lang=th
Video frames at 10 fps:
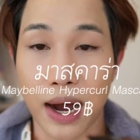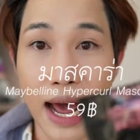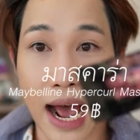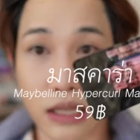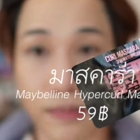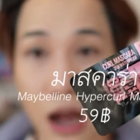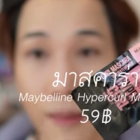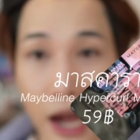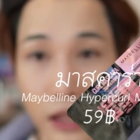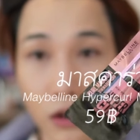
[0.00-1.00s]
มาคาร่าสิ
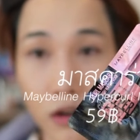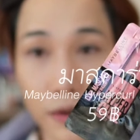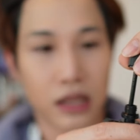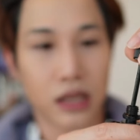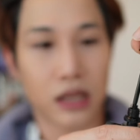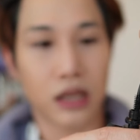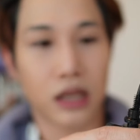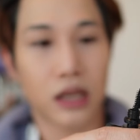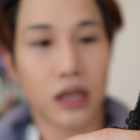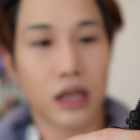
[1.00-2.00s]
บาท เนาะนี่
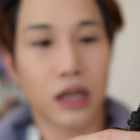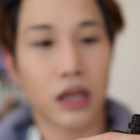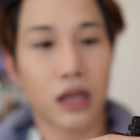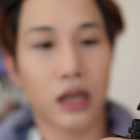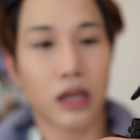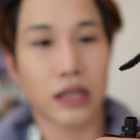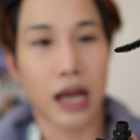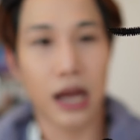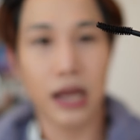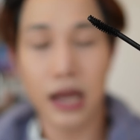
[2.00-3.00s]

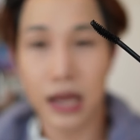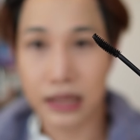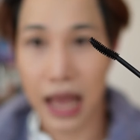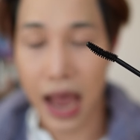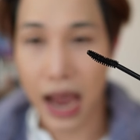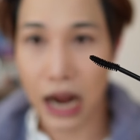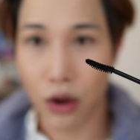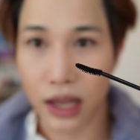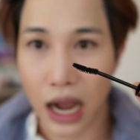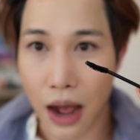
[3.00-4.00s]
นะ แต่ให้เรา
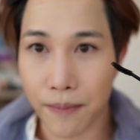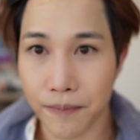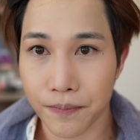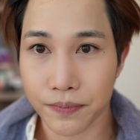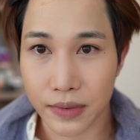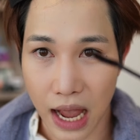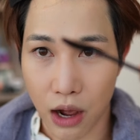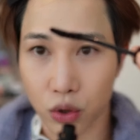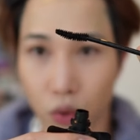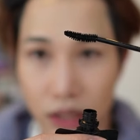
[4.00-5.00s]
เนี่ยครับ เอา
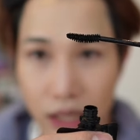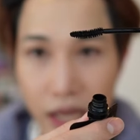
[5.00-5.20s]
ตัวนี้